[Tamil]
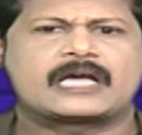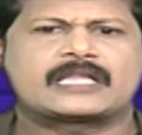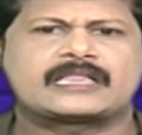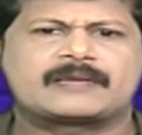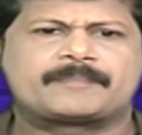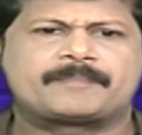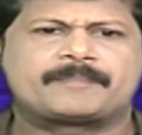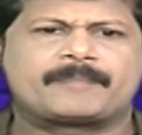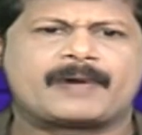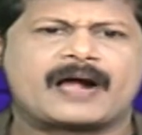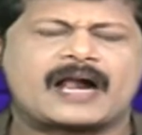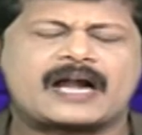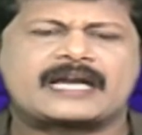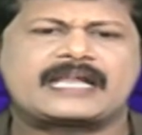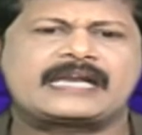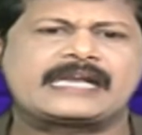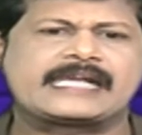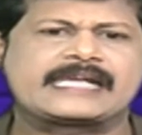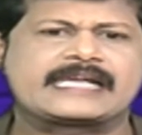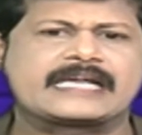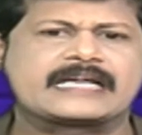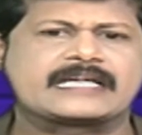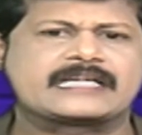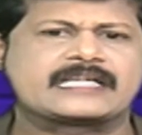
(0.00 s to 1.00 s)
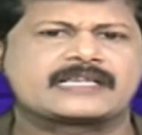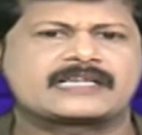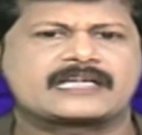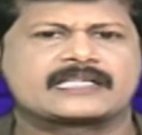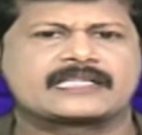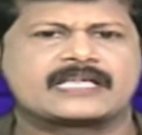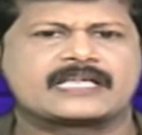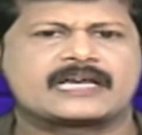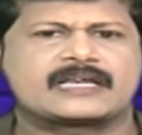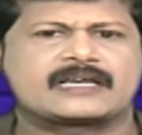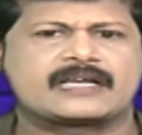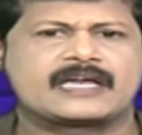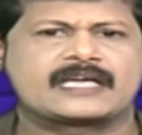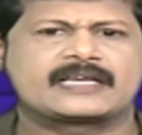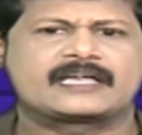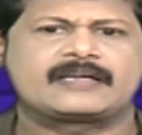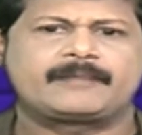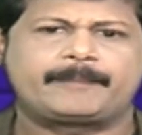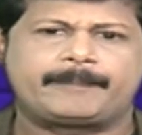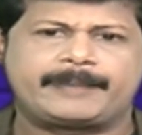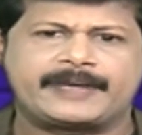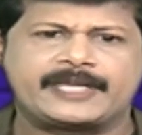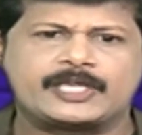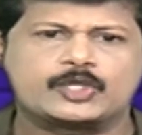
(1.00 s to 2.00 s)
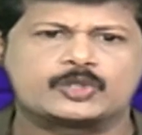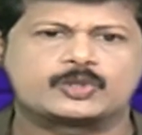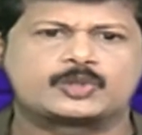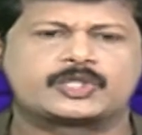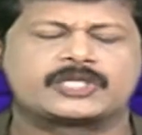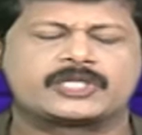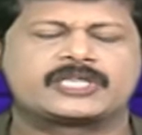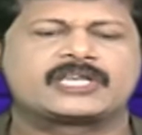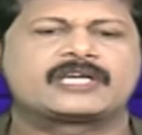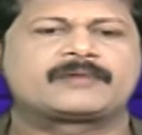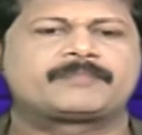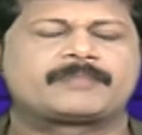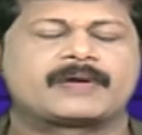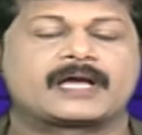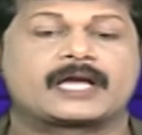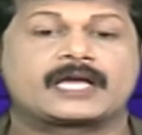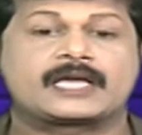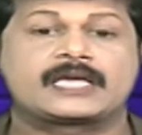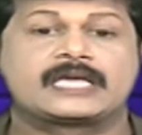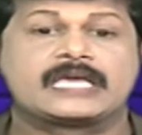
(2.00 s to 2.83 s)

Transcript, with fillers: அந்த பாடலை கேட்ட கதாநாயகன் பி யு சின்னப்பா